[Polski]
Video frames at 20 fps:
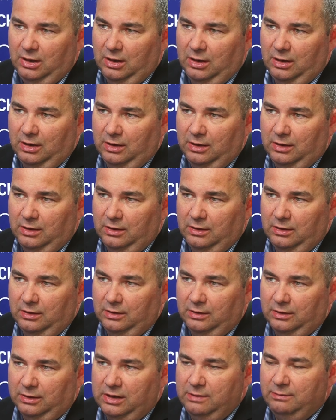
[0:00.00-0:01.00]
e,
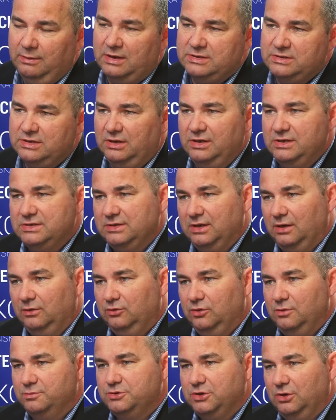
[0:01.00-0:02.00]
gimnazjalista,
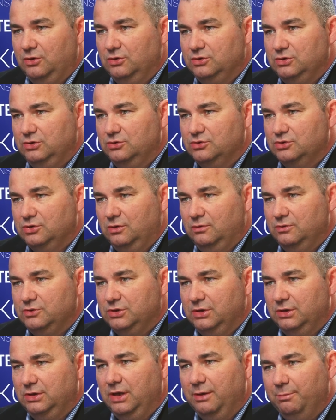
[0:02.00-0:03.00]
który przechodzi do szkoły
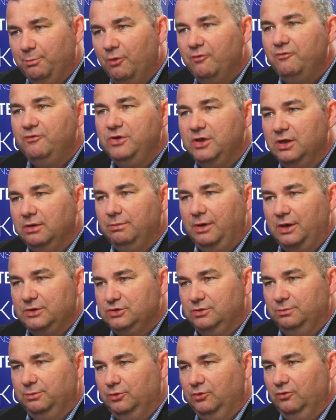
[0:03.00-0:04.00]
średniej, powinien brać
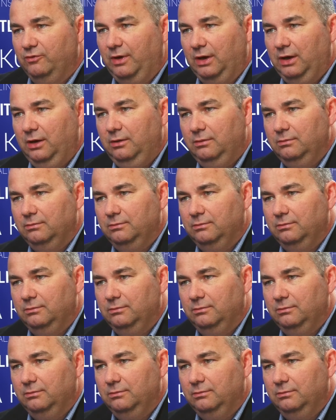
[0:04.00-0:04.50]
to pod uwagę?